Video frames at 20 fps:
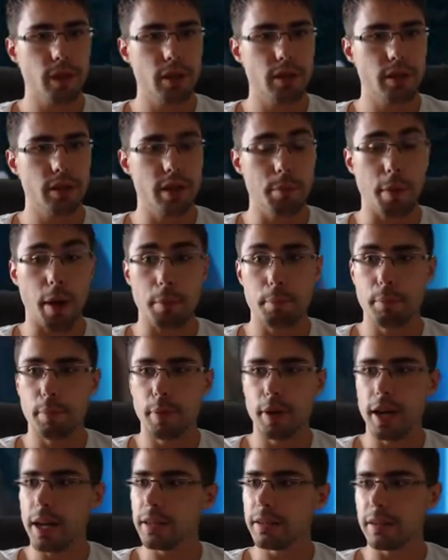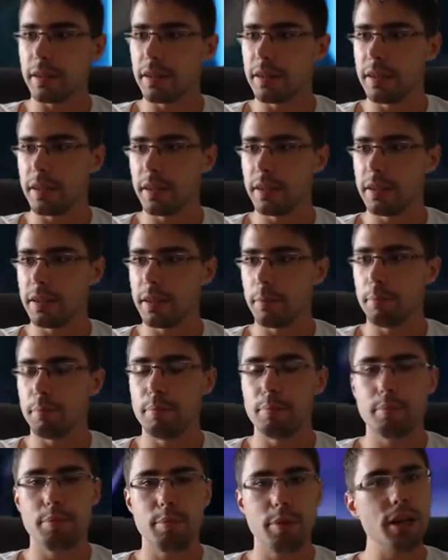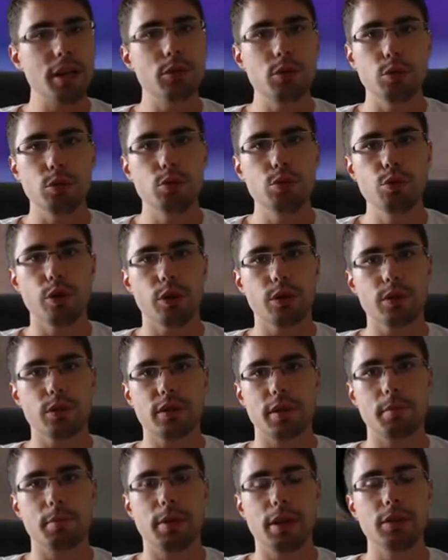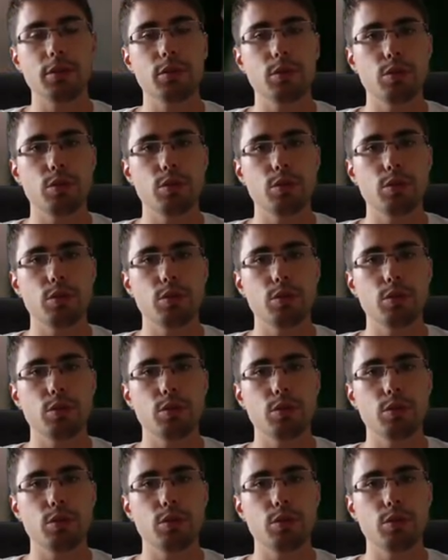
qui est pas plate et qui qui est pleine de nuances et pleine de